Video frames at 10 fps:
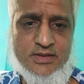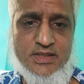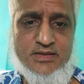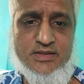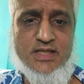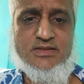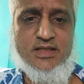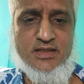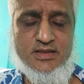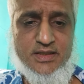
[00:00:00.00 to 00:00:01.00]
कितना
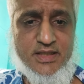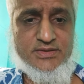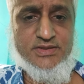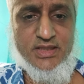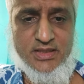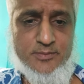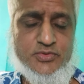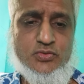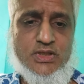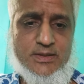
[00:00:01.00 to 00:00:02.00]
सारा टेक
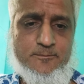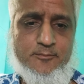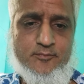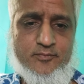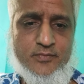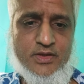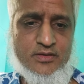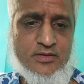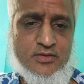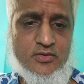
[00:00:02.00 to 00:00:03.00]
स्टार्टअप्स हुआ है
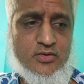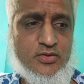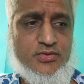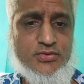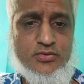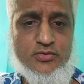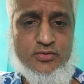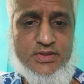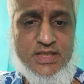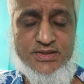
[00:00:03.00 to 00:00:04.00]
और जो
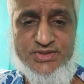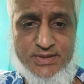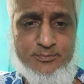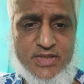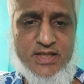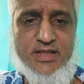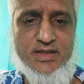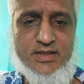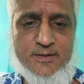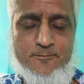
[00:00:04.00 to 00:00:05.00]
ये चिप बनाने
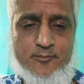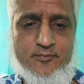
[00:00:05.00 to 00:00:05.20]
का है